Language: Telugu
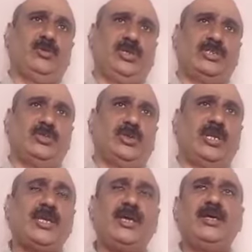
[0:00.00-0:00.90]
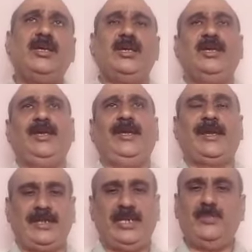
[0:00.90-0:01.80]
అనే ఉద్దేశంతో
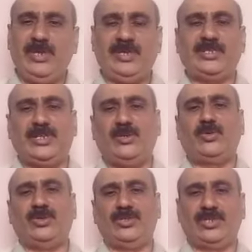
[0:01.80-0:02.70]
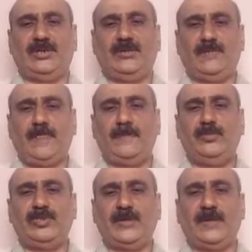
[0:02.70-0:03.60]
ఇక్కడ ఏ బీకి ఇచ్చాడు అనుకుందాం చెక్
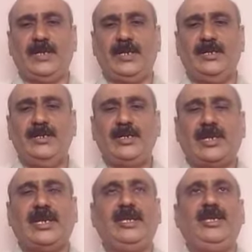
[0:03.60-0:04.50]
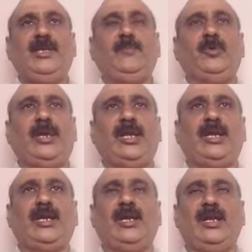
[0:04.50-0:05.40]
ముందు చెప్పినాడు కానీ ఇప్పుడు
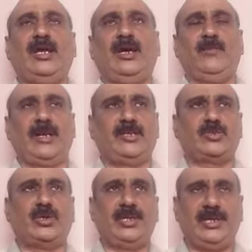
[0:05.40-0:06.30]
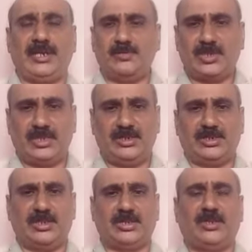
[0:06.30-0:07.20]
రకరకాల మనకి చూడండి ఏటీఎం
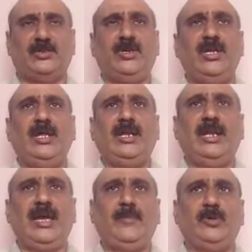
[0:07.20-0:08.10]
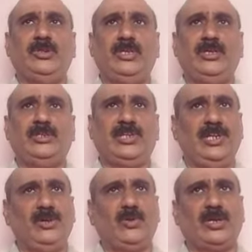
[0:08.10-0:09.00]
ఛార్జెస్ అంటారు లేకపోతే
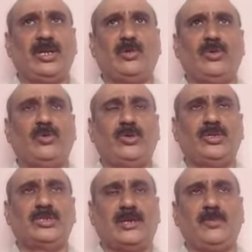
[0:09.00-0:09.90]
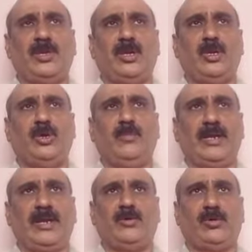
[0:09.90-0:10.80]
తెలియకుండా కొన్ని కొన్ని సమయాల్లో
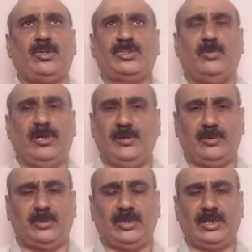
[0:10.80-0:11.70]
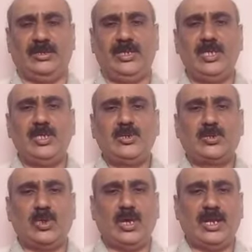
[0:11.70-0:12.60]
మన అకౌంట్లో డబ్బులు వెళ్ళిపోతుంటాయి
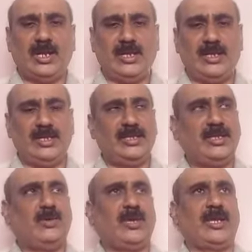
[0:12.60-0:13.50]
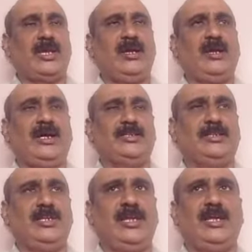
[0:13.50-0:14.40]
సో అలాగా ఏదైనా ఒక
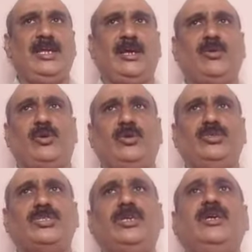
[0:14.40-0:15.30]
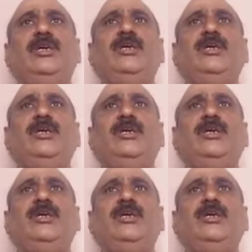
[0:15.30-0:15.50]
అతను ఏ అనే అకౌంట్లోంచి